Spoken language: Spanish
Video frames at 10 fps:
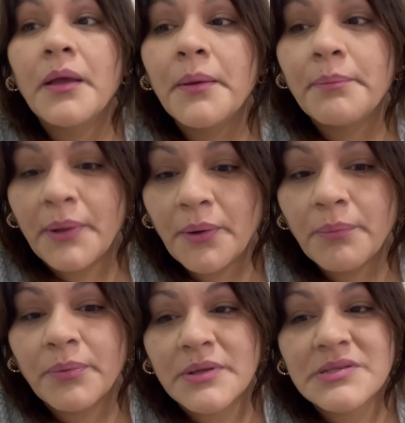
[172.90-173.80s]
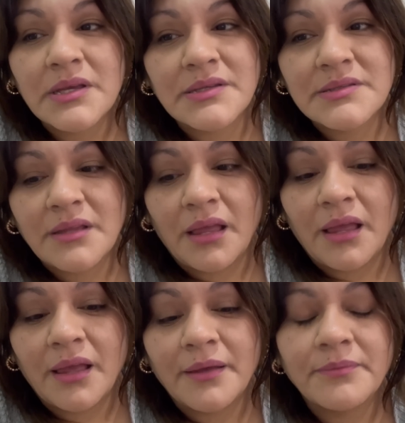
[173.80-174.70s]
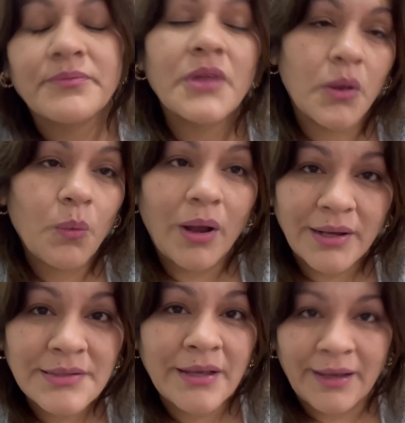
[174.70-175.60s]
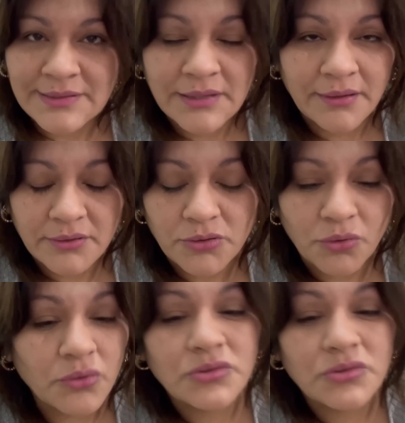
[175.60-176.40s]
Pero pues este, igual es desgastante, ¿no?